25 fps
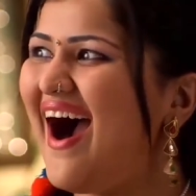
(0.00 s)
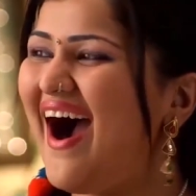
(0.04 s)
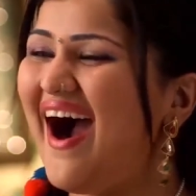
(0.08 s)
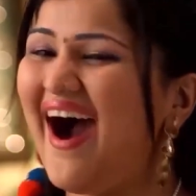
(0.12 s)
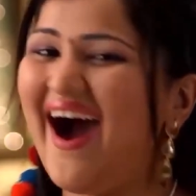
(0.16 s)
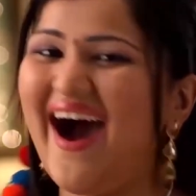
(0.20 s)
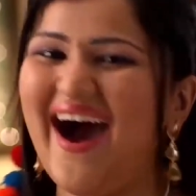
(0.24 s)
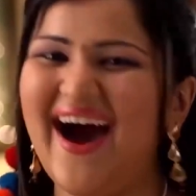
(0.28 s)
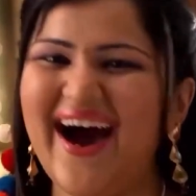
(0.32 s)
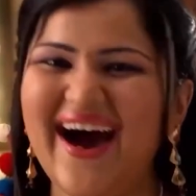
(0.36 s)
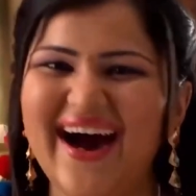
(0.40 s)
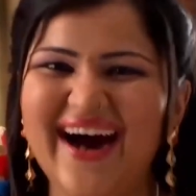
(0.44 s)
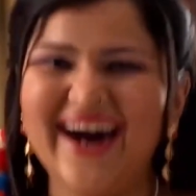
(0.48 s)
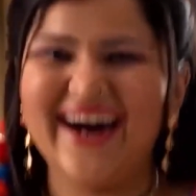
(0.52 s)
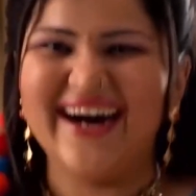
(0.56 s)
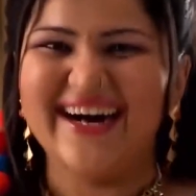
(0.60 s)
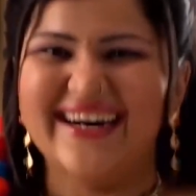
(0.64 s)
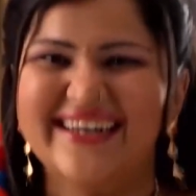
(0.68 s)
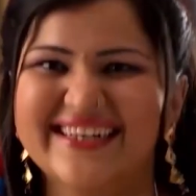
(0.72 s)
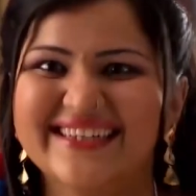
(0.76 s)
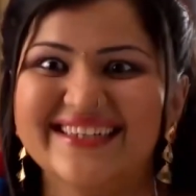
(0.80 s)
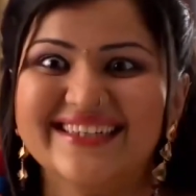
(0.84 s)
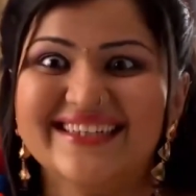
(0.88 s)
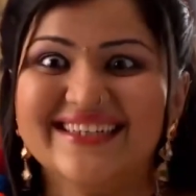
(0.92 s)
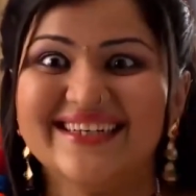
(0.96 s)
Aa,
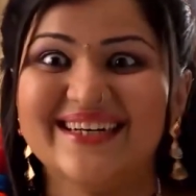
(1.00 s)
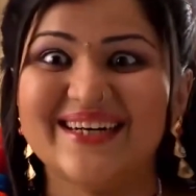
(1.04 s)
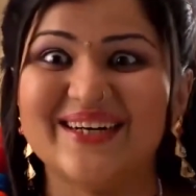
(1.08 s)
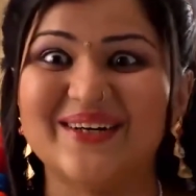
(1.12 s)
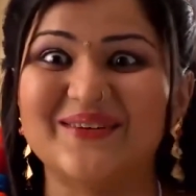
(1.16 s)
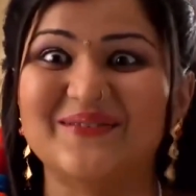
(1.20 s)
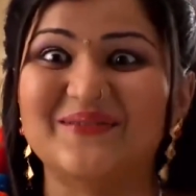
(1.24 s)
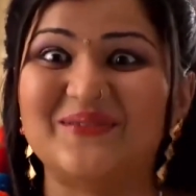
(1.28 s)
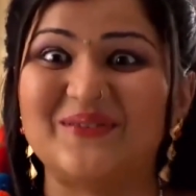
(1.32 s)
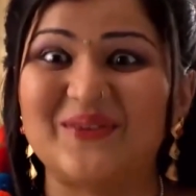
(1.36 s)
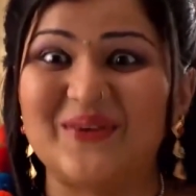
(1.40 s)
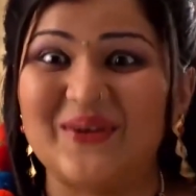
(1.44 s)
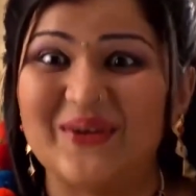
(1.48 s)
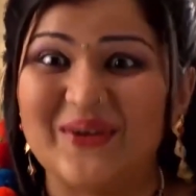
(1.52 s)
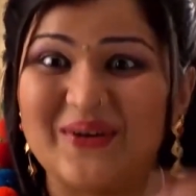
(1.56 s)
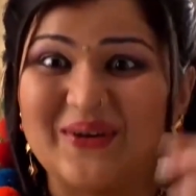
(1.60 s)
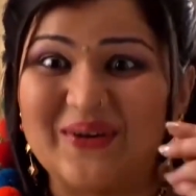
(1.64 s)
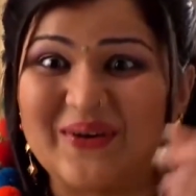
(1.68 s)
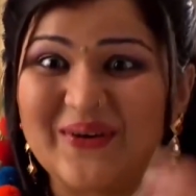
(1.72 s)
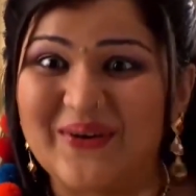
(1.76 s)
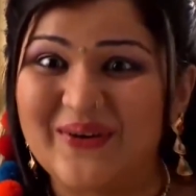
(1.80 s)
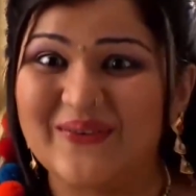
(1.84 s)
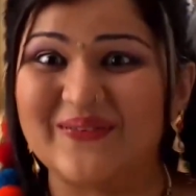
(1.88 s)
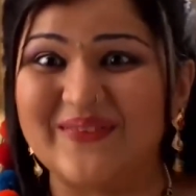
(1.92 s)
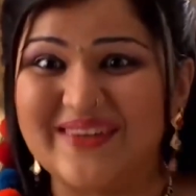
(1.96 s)
ah! abla
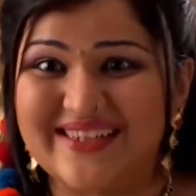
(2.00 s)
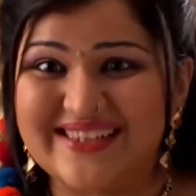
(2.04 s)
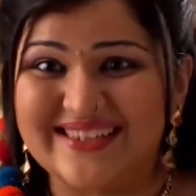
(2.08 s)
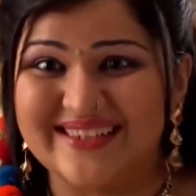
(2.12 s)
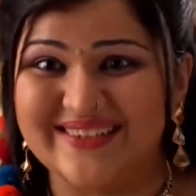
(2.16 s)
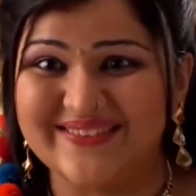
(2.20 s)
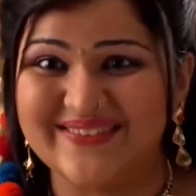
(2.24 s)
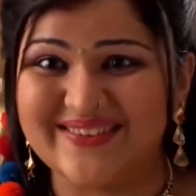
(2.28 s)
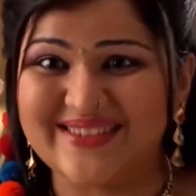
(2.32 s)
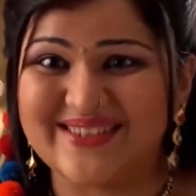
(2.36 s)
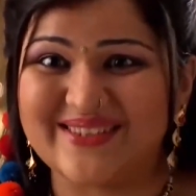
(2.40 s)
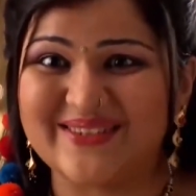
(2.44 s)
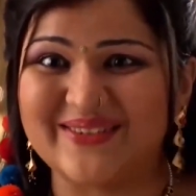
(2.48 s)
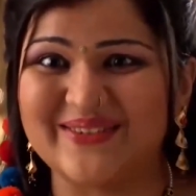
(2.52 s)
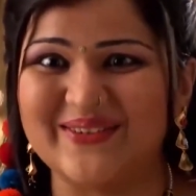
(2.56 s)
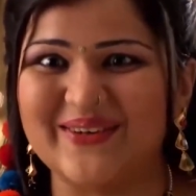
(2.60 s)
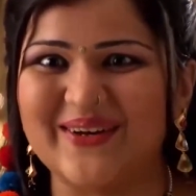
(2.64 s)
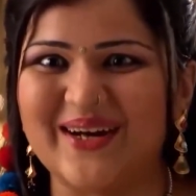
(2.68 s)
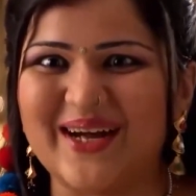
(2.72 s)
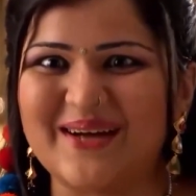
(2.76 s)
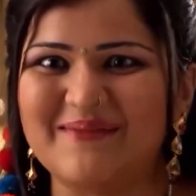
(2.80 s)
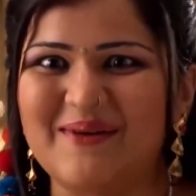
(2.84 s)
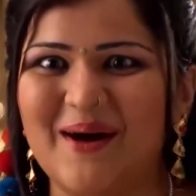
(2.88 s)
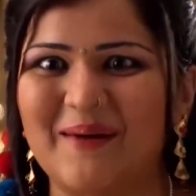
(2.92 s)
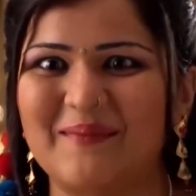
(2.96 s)
bak davulları
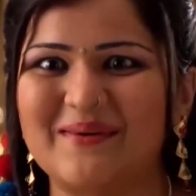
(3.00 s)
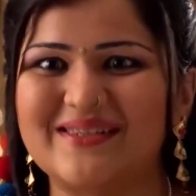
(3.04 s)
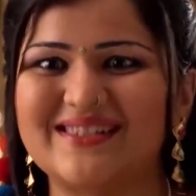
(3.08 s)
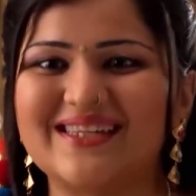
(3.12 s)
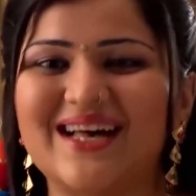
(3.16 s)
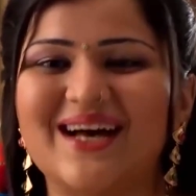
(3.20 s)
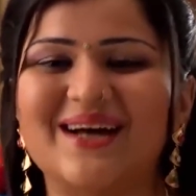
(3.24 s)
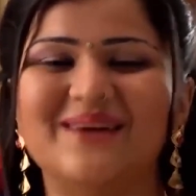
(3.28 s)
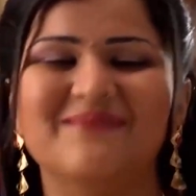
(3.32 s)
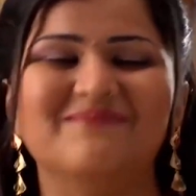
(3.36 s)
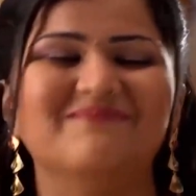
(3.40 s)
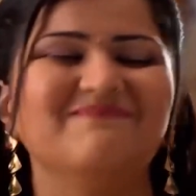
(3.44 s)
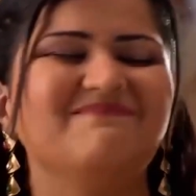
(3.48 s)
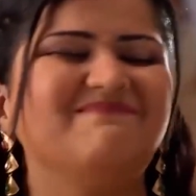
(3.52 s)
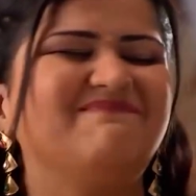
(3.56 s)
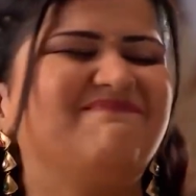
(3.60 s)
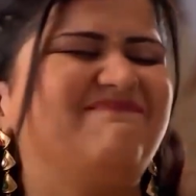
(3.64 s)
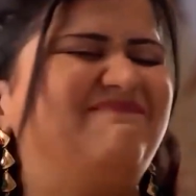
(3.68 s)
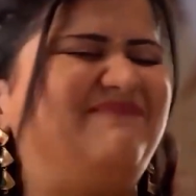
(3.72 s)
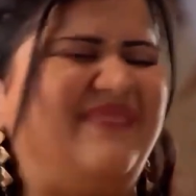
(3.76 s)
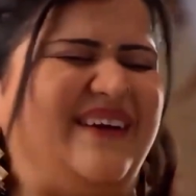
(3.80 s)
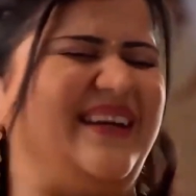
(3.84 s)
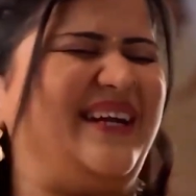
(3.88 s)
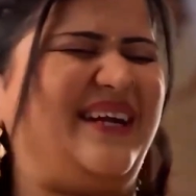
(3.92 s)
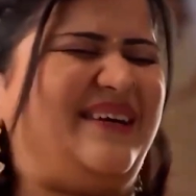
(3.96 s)
çalmaya başladılar.
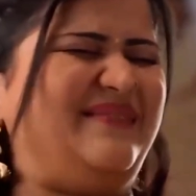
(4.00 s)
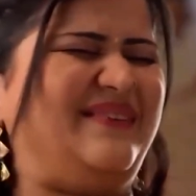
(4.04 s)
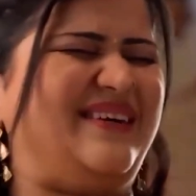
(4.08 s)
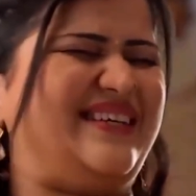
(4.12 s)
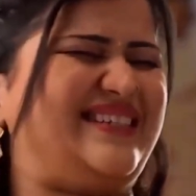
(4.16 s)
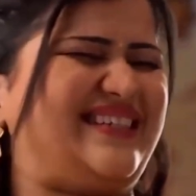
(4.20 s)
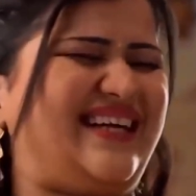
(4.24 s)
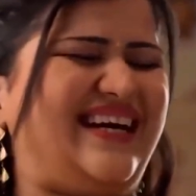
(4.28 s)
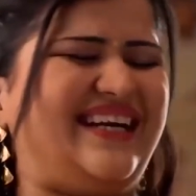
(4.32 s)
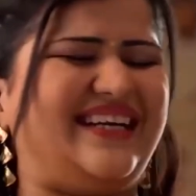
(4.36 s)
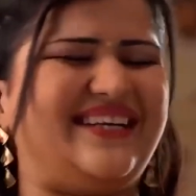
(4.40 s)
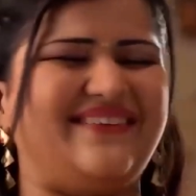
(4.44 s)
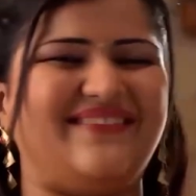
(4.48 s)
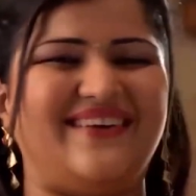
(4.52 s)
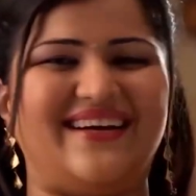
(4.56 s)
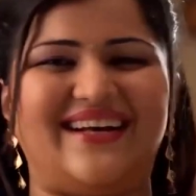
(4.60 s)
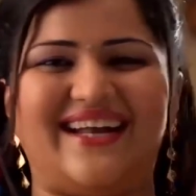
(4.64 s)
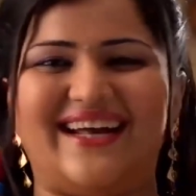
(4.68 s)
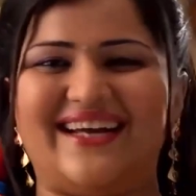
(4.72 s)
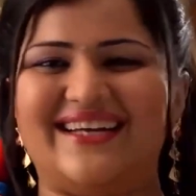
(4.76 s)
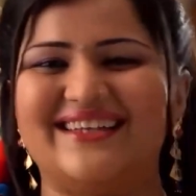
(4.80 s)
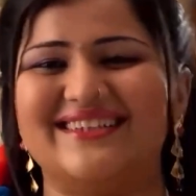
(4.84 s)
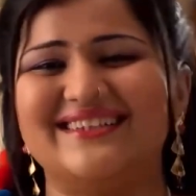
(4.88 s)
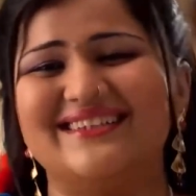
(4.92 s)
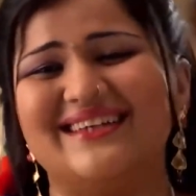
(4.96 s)
Çok eğlenceli
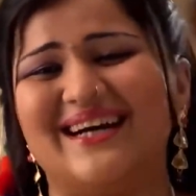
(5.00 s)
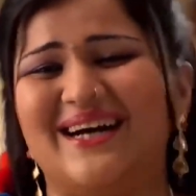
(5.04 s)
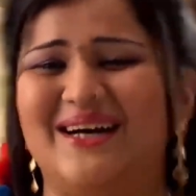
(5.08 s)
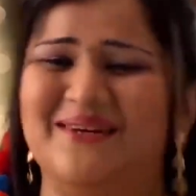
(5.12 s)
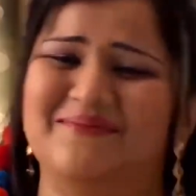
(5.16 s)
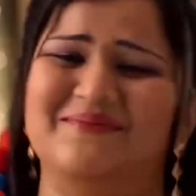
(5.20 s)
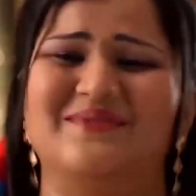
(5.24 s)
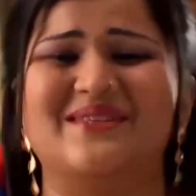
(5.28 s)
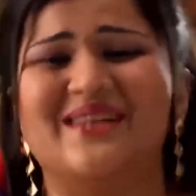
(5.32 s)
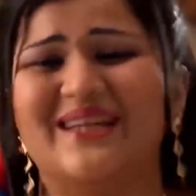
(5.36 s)
olacak.